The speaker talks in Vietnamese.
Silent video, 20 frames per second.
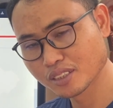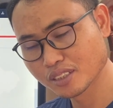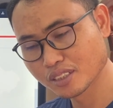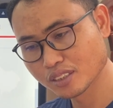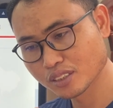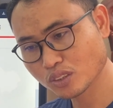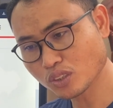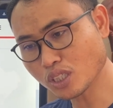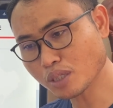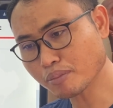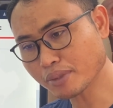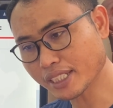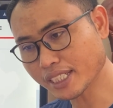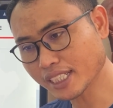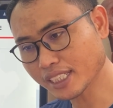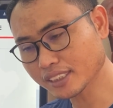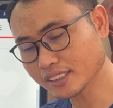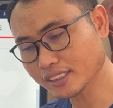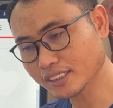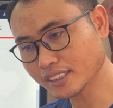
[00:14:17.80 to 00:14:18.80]
thôi mà
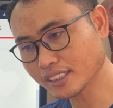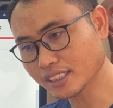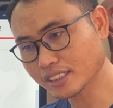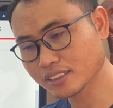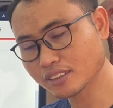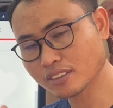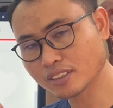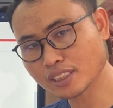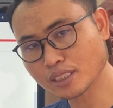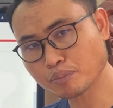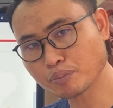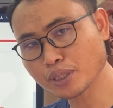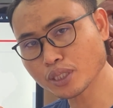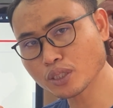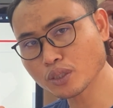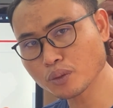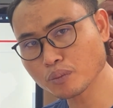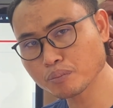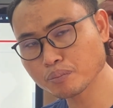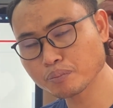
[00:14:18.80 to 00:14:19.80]
đá sẽ xây so thập
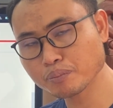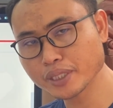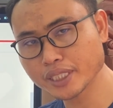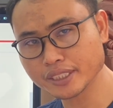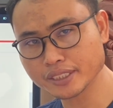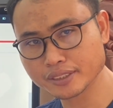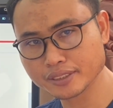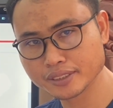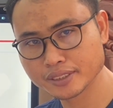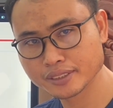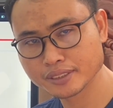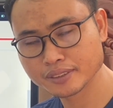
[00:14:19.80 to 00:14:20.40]
nôm pình